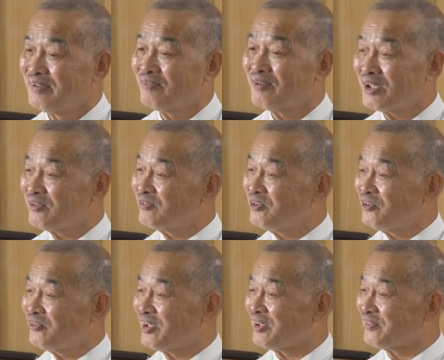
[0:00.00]
これが特
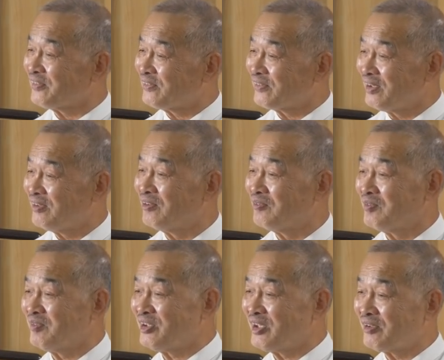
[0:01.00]
徴だったように思います。